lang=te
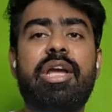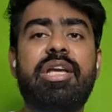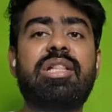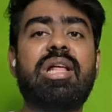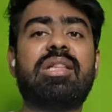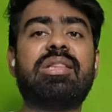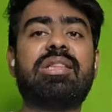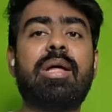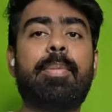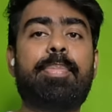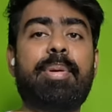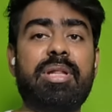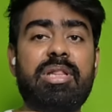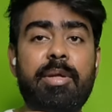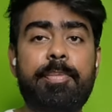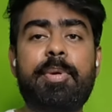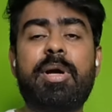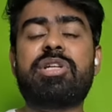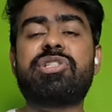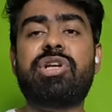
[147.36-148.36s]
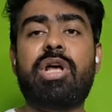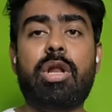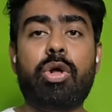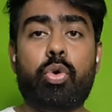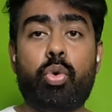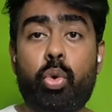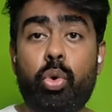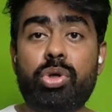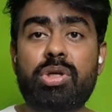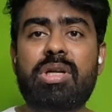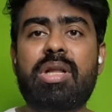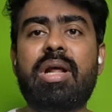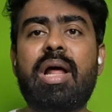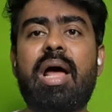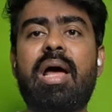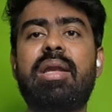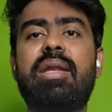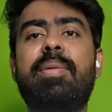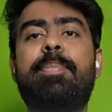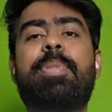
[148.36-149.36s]
ఇదంతా ప్రతిపక్షాల కుట్ర
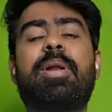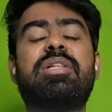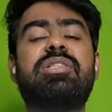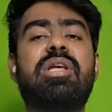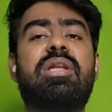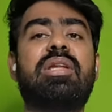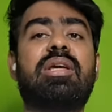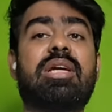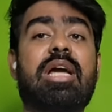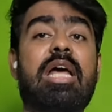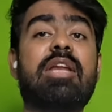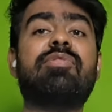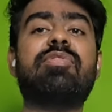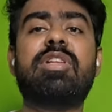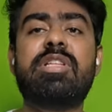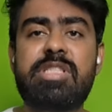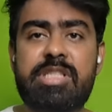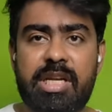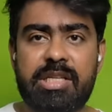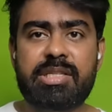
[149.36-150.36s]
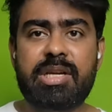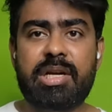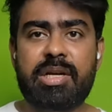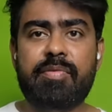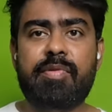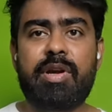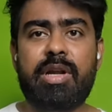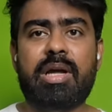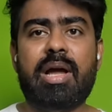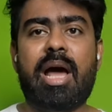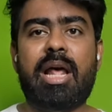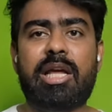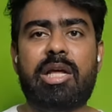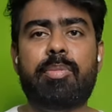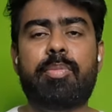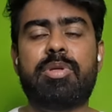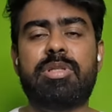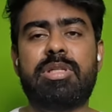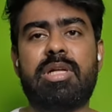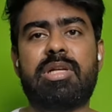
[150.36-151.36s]
అని ప్రజల్ని కన్విన్స్ చేసేటువంటి
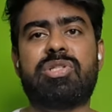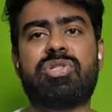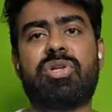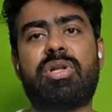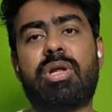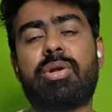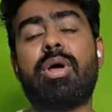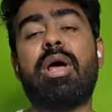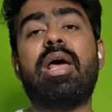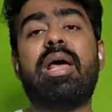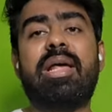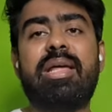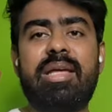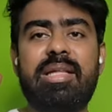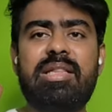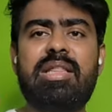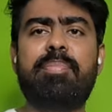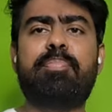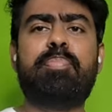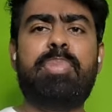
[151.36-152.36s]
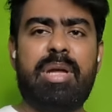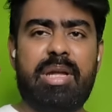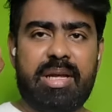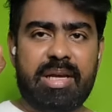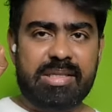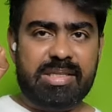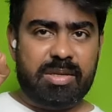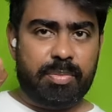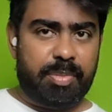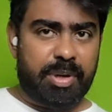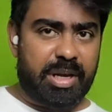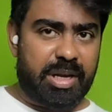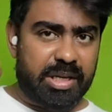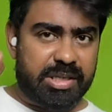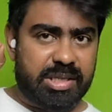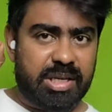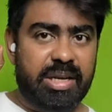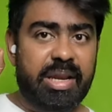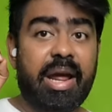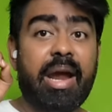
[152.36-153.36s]
కార్యక్రమం చేస్తున్నారు ఇది బిగ్గెస్ట్
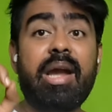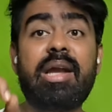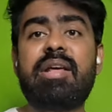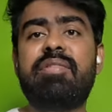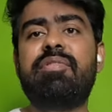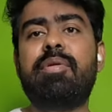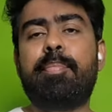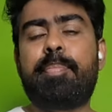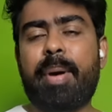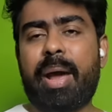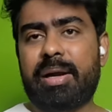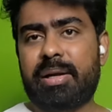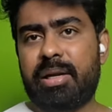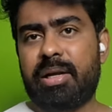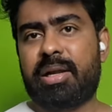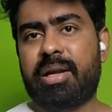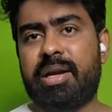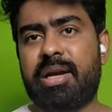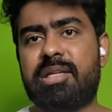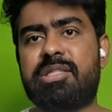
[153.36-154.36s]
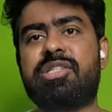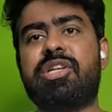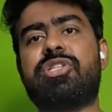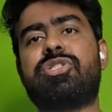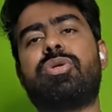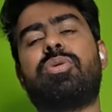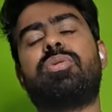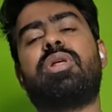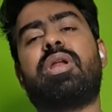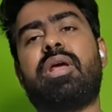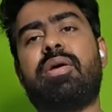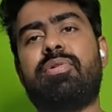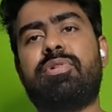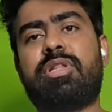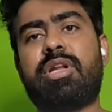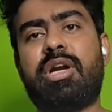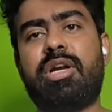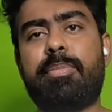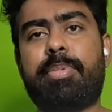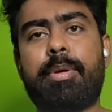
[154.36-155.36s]
బిగ్గెస్ట్ నెగిటివ్ ఇంపాక్ట్ ని క్రియేట్ చేస్తోంది
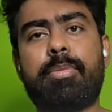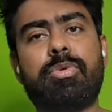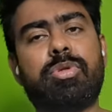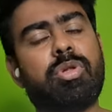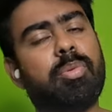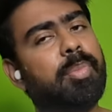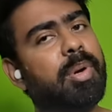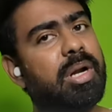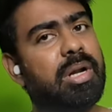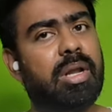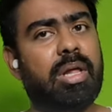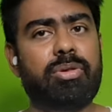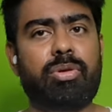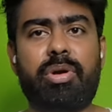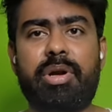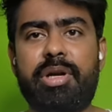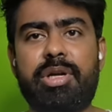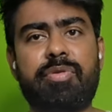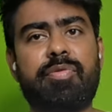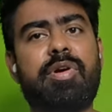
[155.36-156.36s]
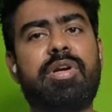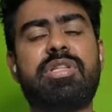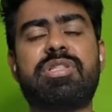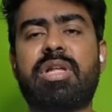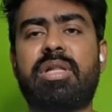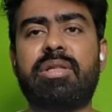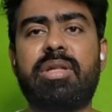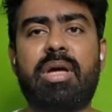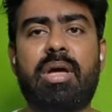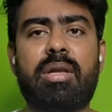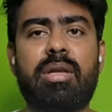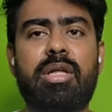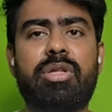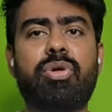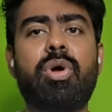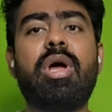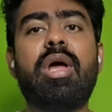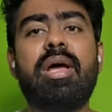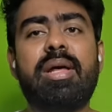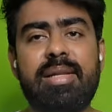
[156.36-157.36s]
రేవంత్ రెడ్డి ప్రభుత్వం పట్ల అందులో ఎటువంటి సందేహం
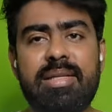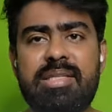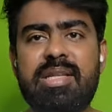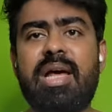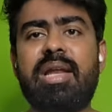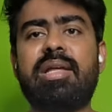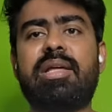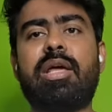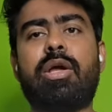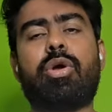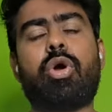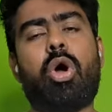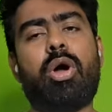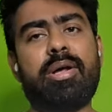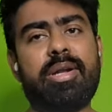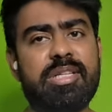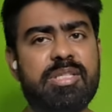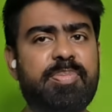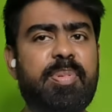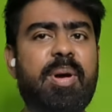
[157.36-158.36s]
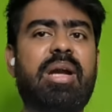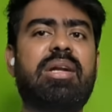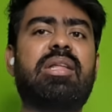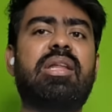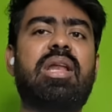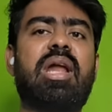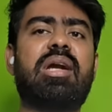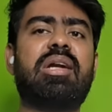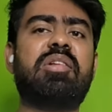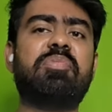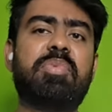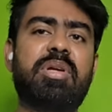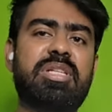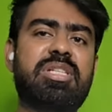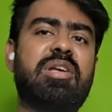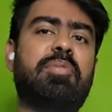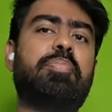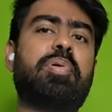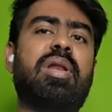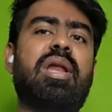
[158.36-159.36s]
లేదు నిజానికి కాంగ్రెస్ పార్టీ లాంటి
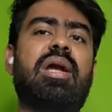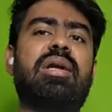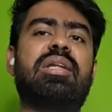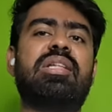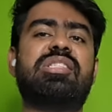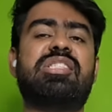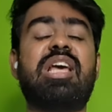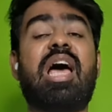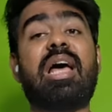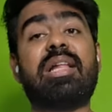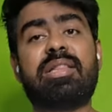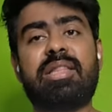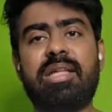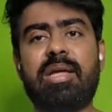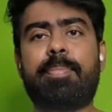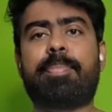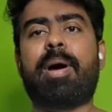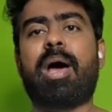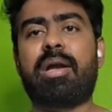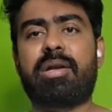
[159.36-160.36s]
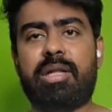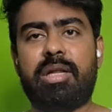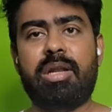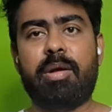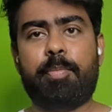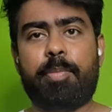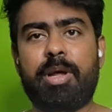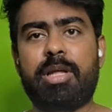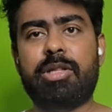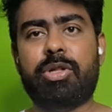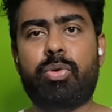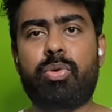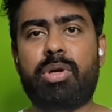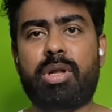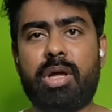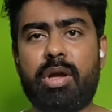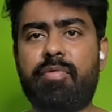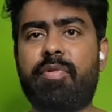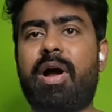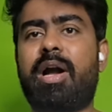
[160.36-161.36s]
బీజేపీ లాంటి జాతీయ పార్టీలు ఎప్పుడైతే
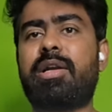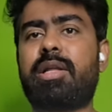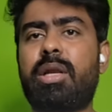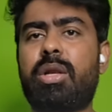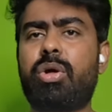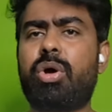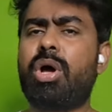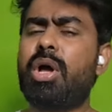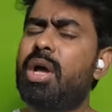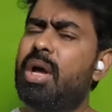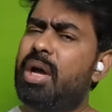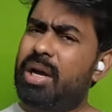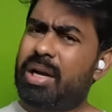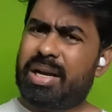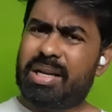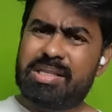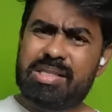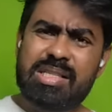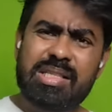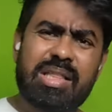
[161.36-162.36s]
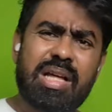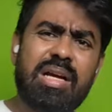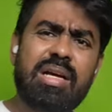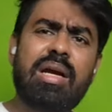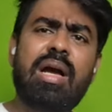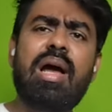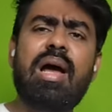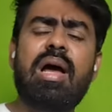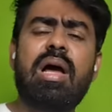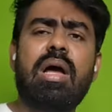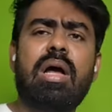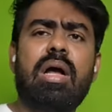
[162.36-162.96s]
ఉంటాయో వాటిల్లో ఖచ్చితంగా